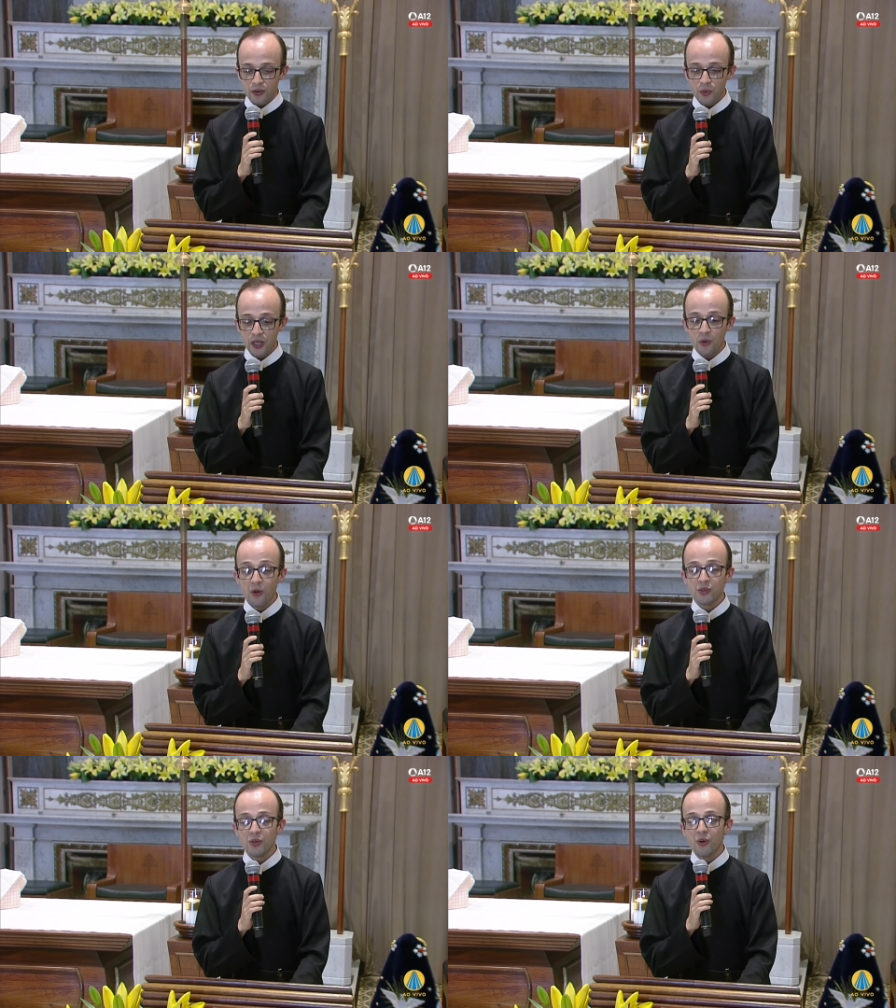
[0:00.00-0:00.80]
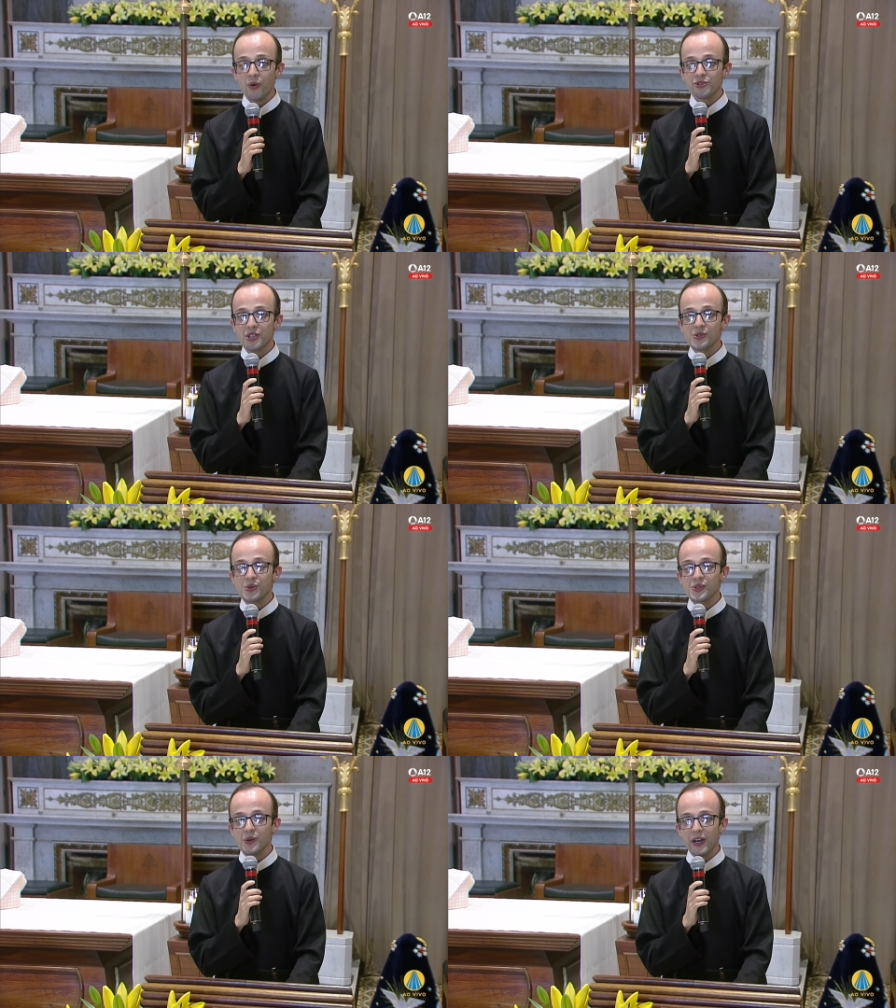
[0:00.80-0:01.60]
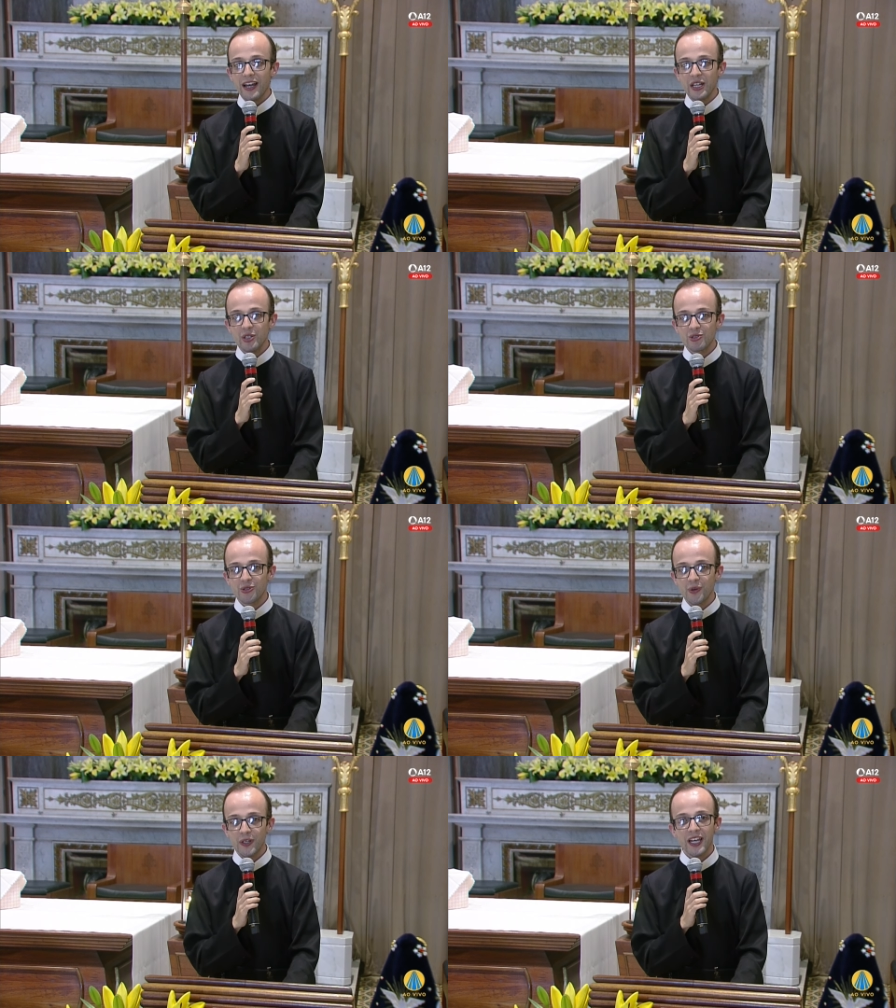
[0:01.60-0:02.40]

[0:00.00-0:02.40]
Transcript: No encontro com Jesus Eucarístico,